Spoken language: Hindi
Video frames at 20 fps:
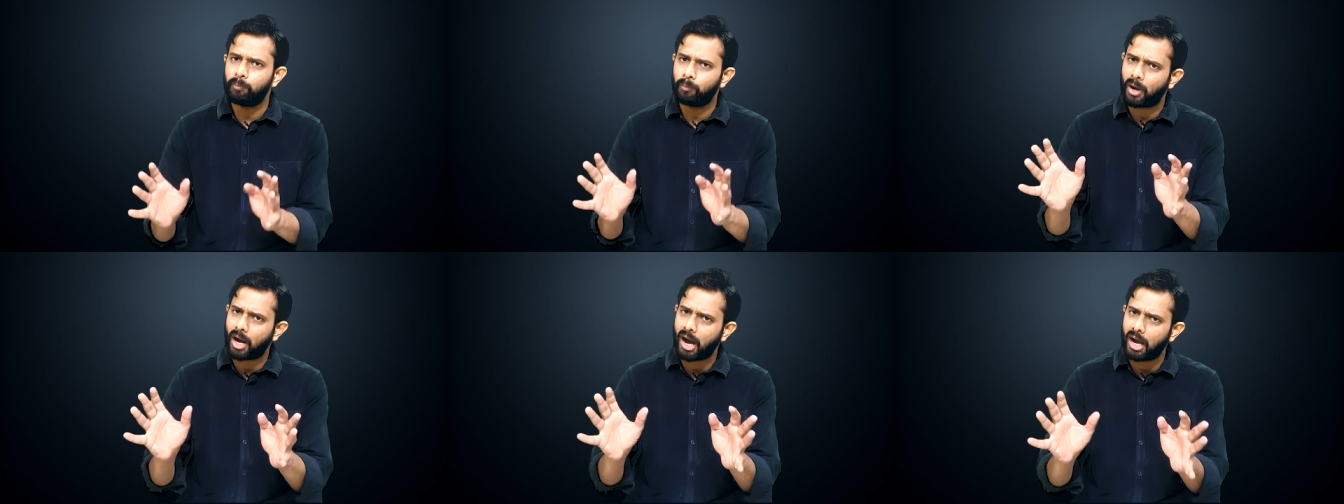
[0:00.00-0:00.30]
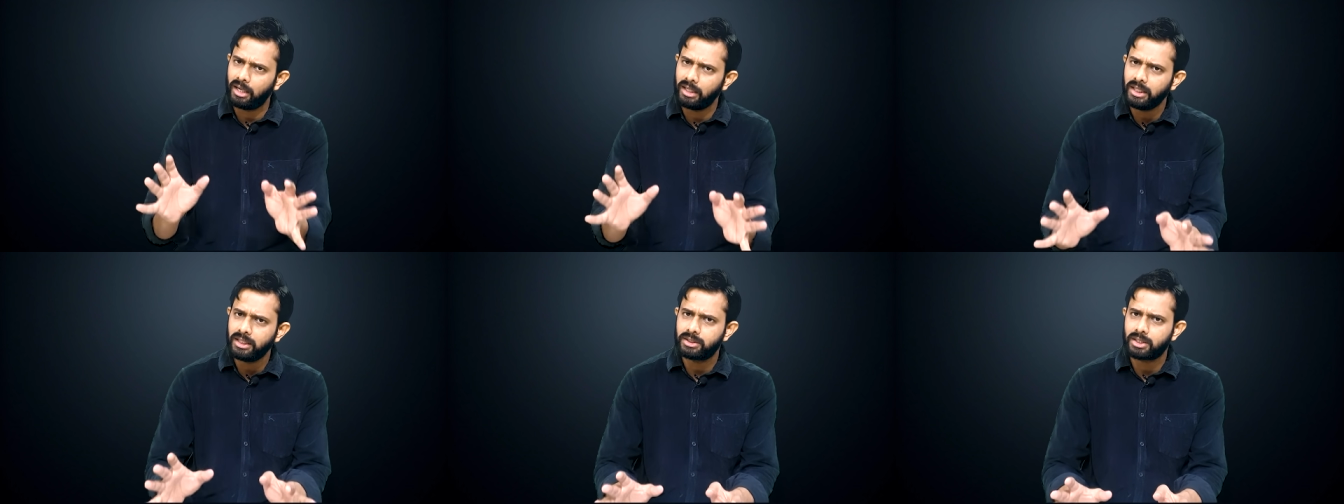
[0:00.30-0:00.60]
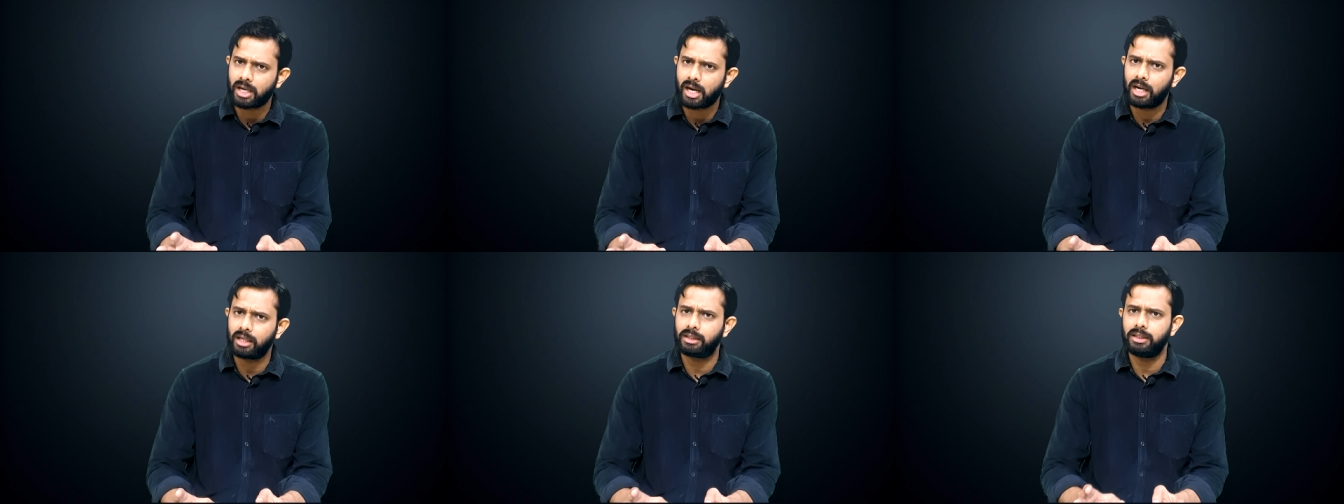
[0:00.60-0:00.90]
खाली
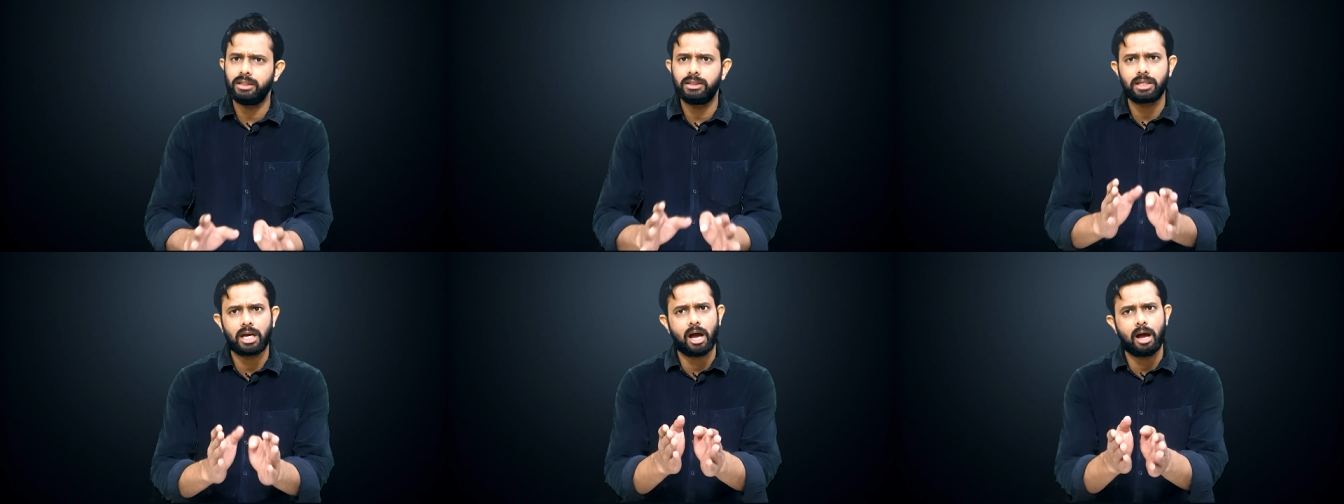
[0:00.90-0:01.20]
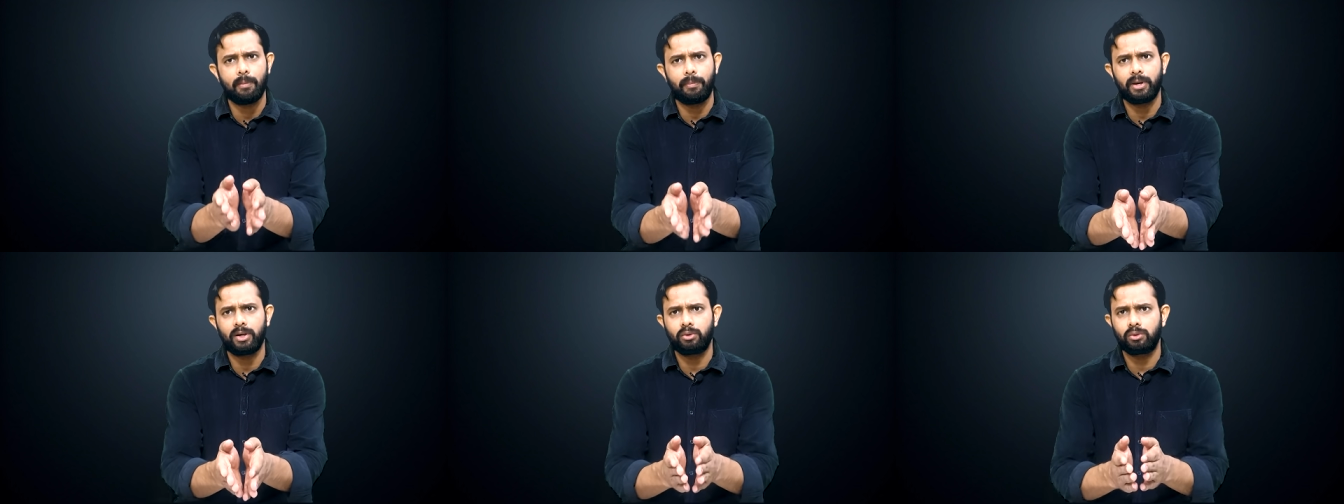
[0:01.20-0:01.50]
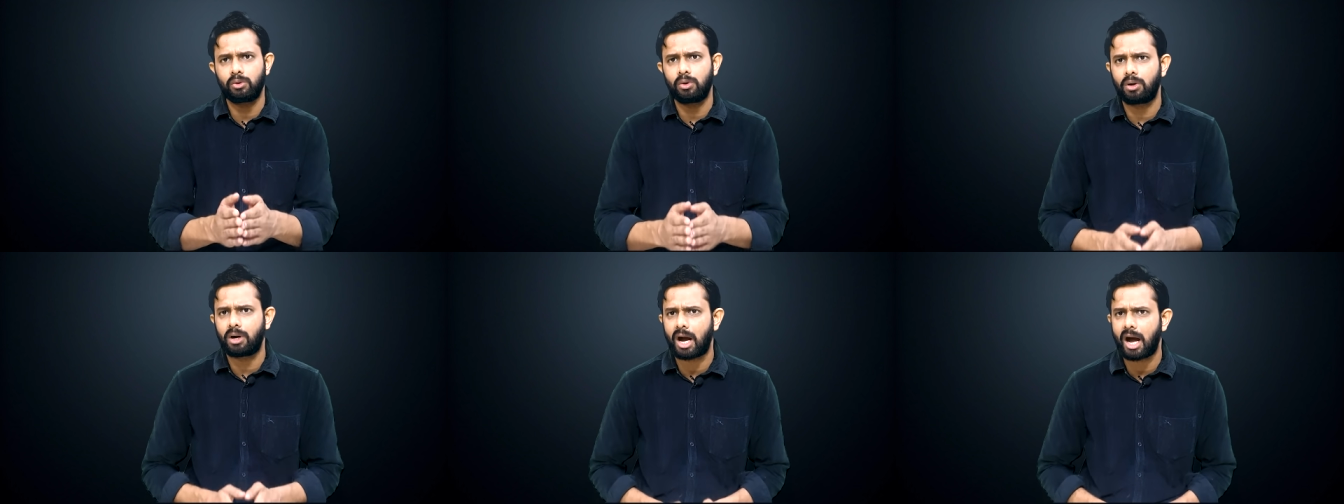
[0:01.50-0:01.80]
जगह थी जहां पर
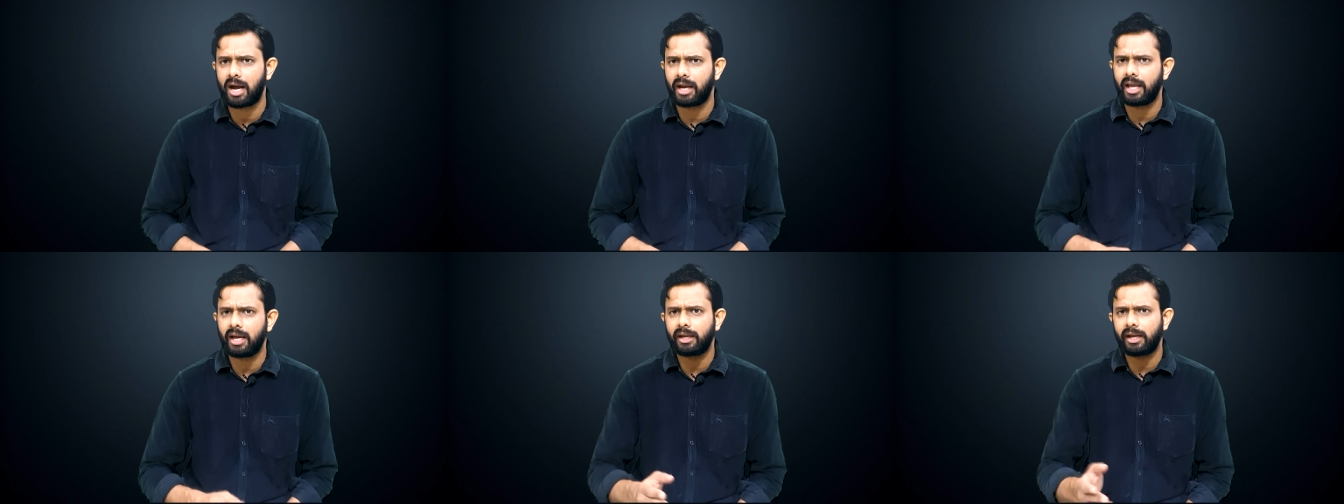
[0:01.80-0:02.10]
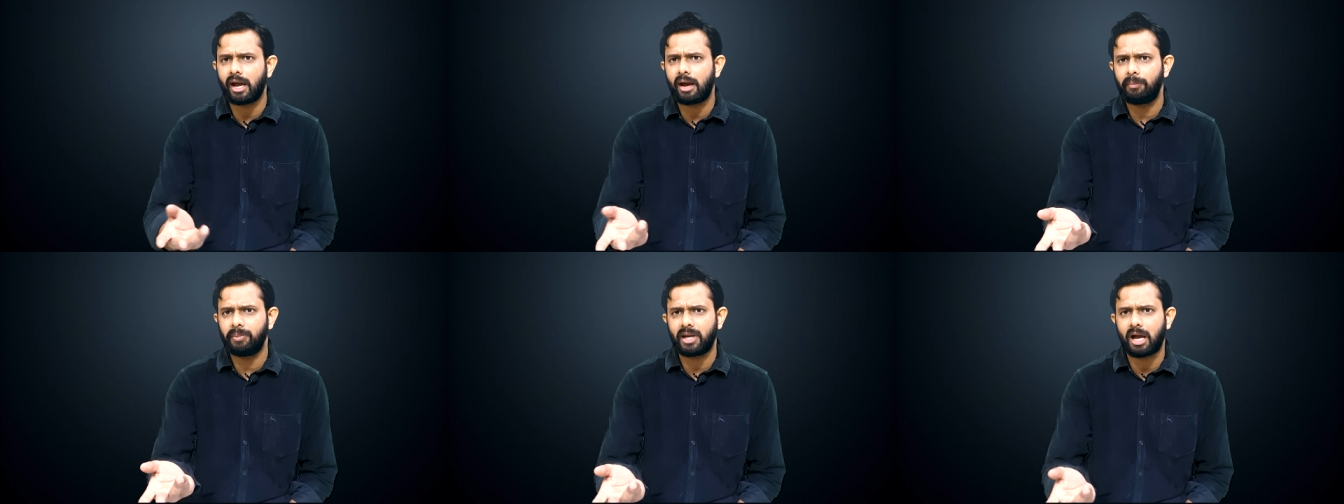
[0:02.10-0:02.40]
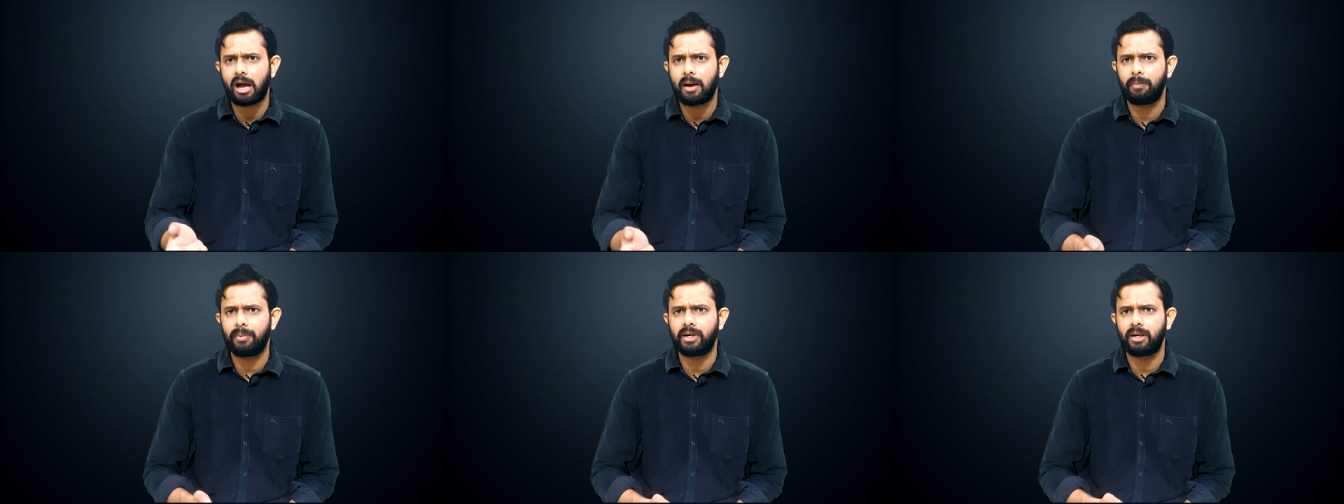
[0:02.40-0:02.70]
उनको कहा गया कि आप
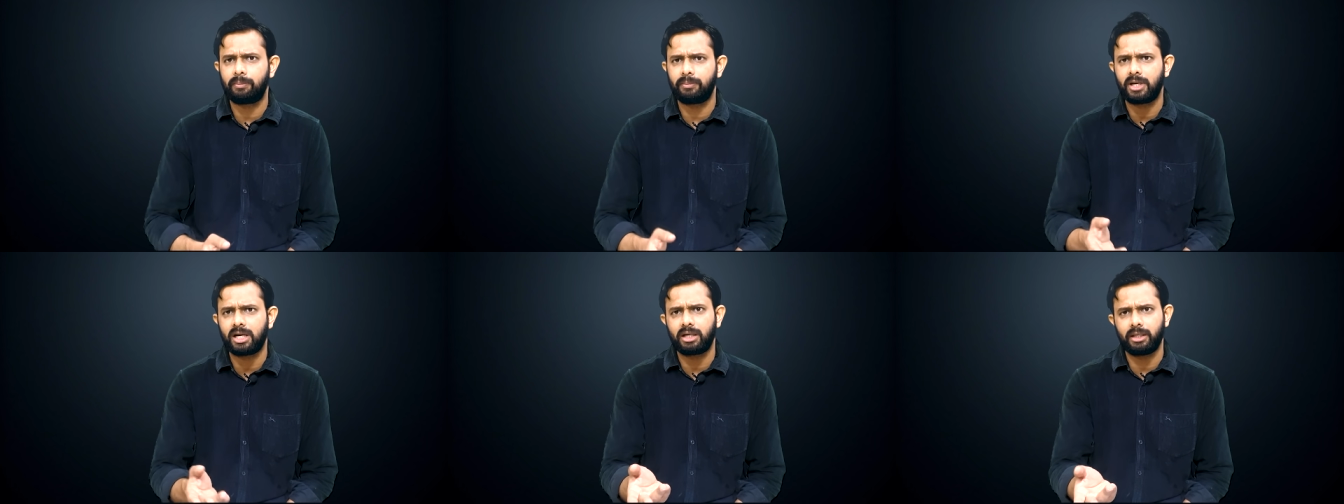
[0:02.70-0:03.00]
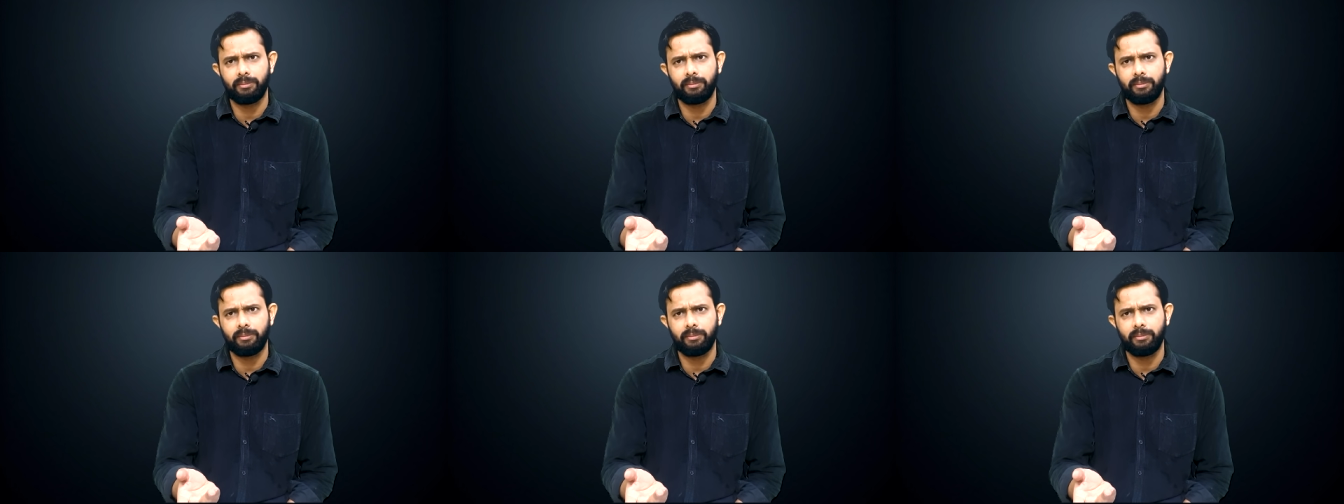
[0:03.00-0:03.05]
यहां पर अपना